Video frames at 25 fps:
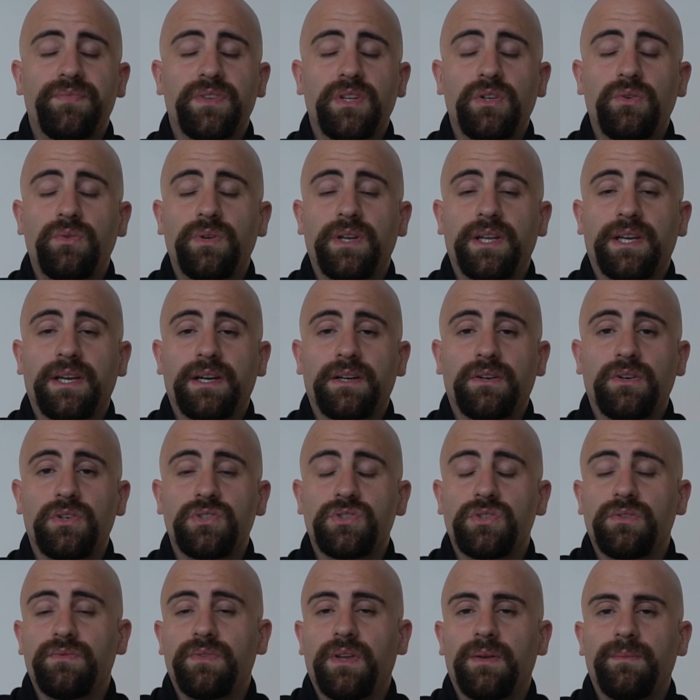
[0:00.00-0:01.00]
L'unica
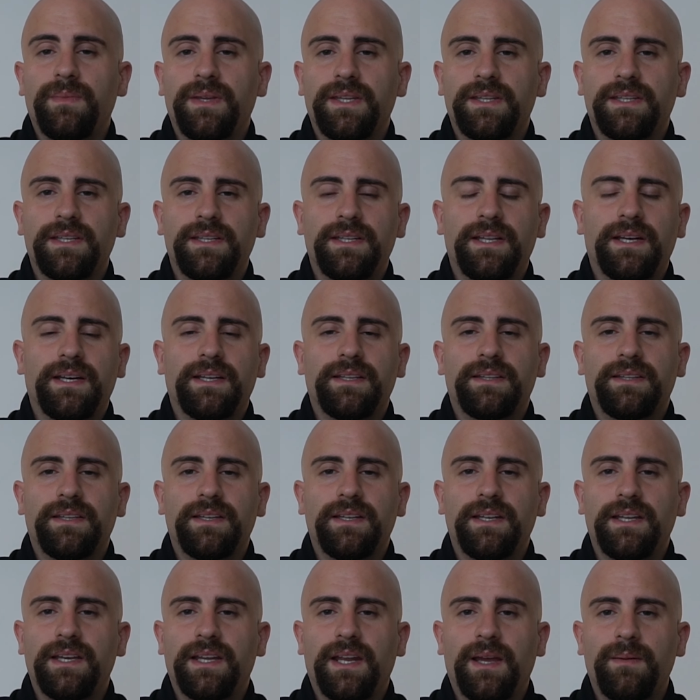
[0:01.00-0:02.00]
cosa ovviamente da
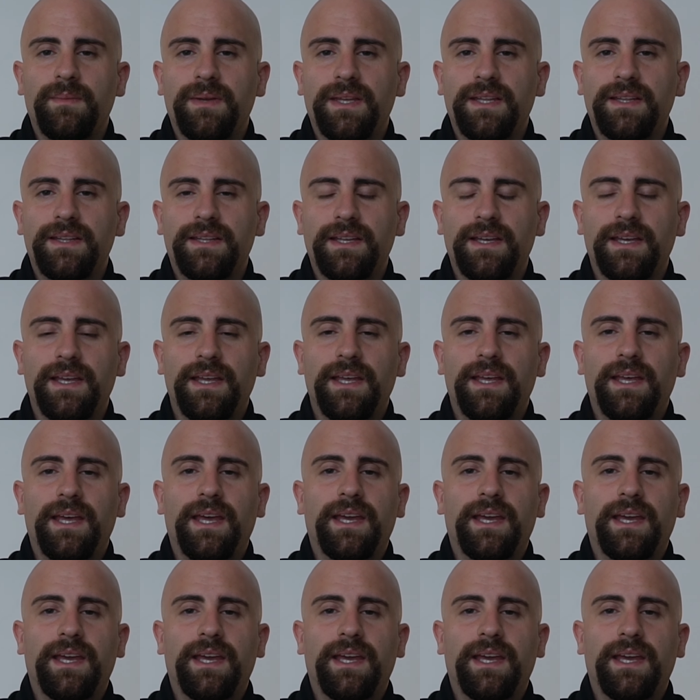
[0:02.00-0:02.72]
tenere a mente